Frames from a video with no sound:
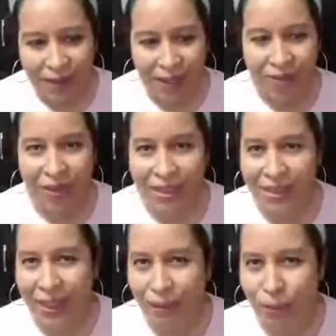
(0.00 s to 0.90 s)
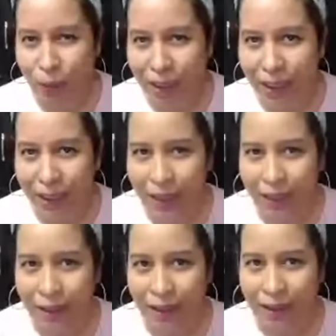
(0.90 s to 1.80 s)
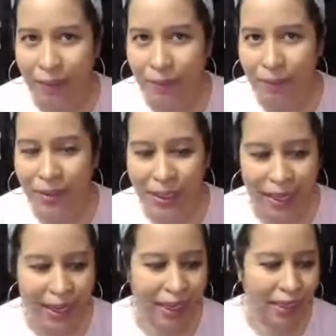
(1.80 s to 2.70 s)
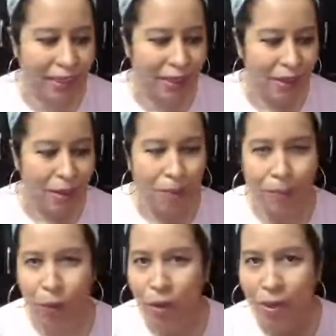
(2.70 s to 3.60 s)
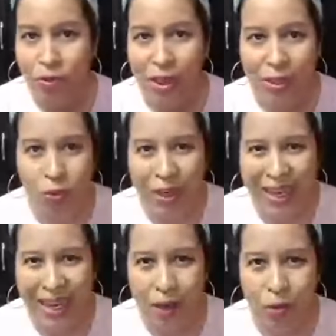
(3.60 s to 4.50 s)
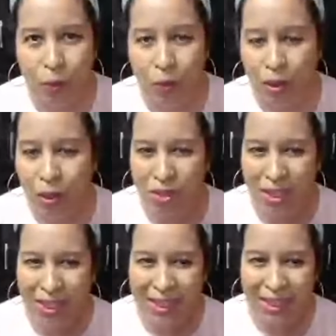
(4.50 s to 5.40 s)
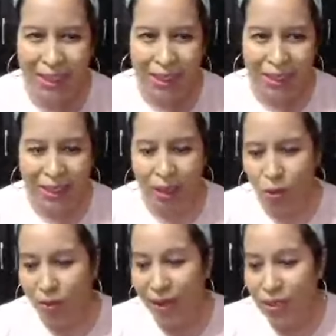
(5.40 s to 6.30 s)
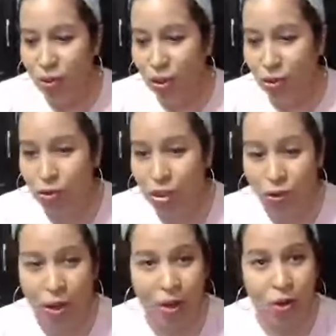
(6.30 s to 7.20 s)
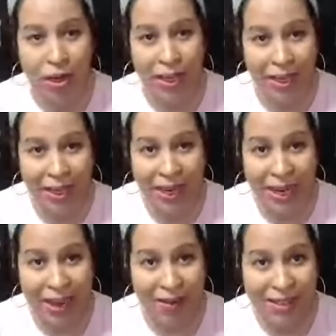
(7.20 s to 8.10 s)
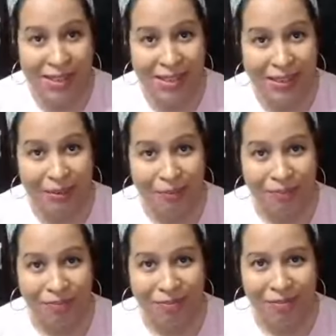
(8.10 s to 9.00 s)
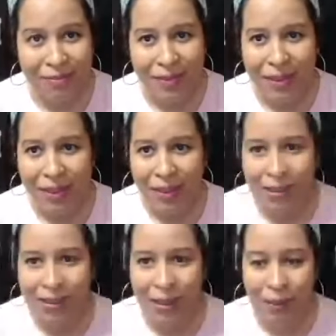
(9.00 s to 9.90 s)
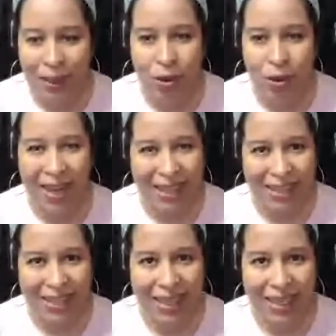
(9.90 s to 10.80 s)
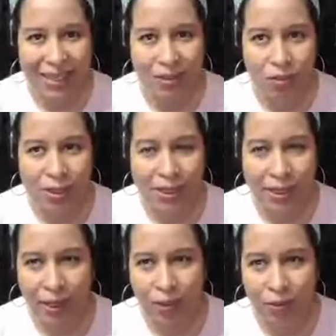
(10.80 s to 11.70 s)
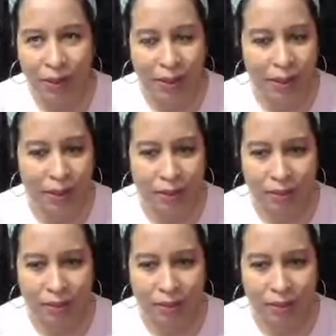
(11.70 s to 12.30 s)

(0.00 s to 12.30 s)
La felicidad puede llegar por causa de un regalo, por causa de que el universo te concedió algo que, anhelabas. Sin embargo, la dicha es un estado que,